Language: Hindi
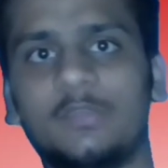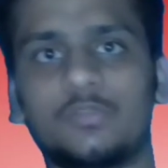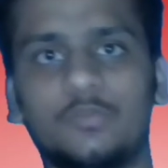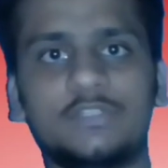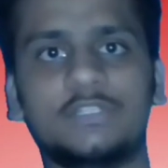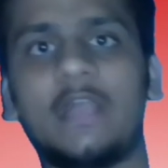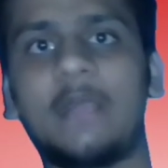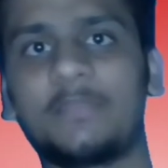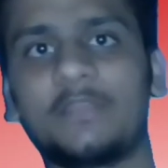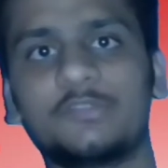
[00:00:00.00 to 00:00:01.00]
तो उससे
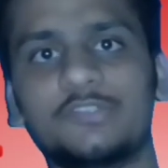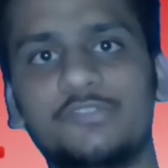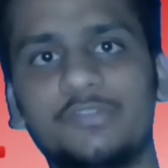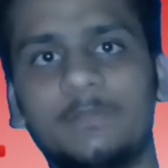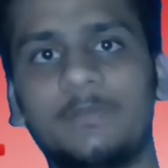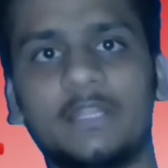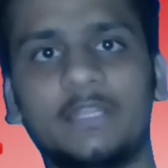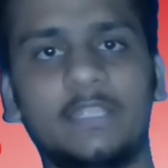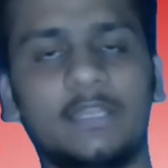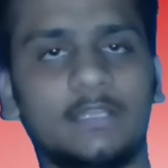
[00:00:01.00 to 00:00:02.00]
आपका उस यूट्यूब पर
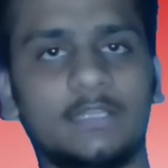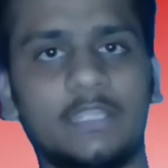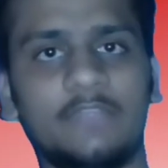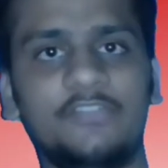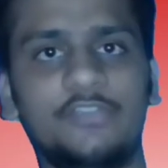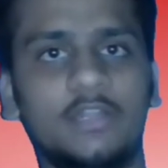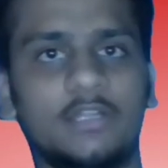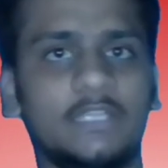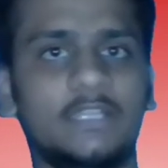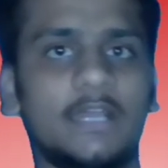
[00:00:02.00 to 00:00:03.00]
रहता है कि लगता है कि वीडियो
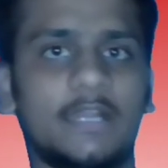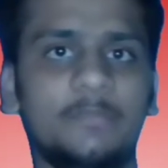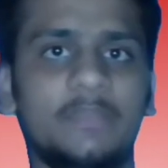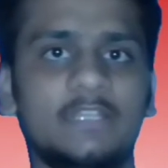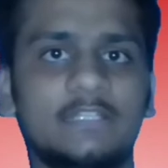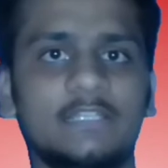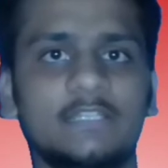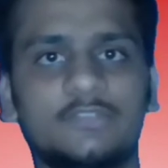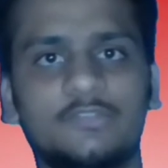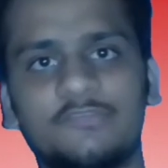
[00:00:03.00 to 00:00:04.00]
लगता है ख़राब है इसलिए
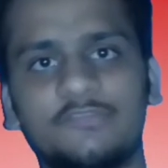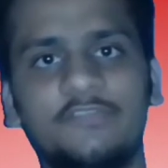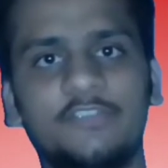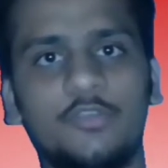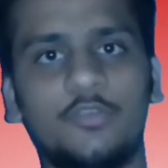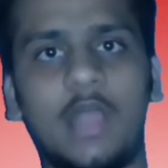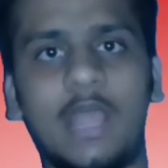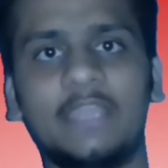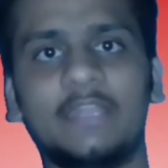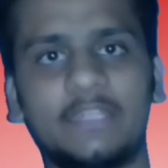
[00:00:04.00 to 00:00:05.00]
इस वीडियो को
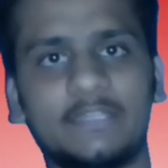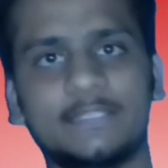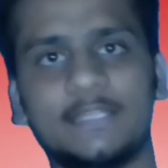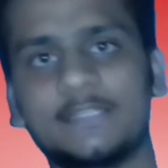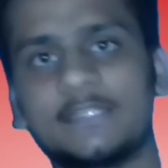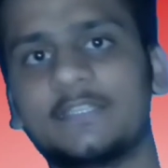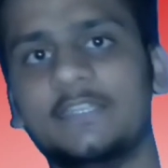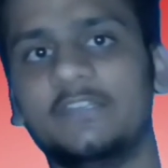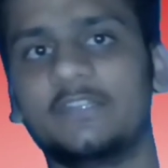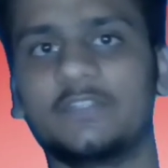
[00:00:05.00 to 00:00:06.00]
आगे सजेस्ट
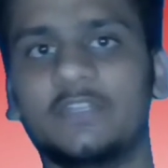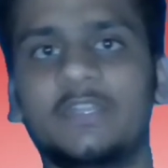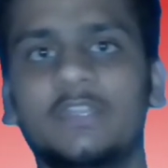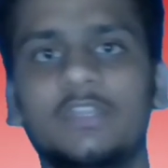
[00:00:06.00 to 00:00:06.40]
नहीं करते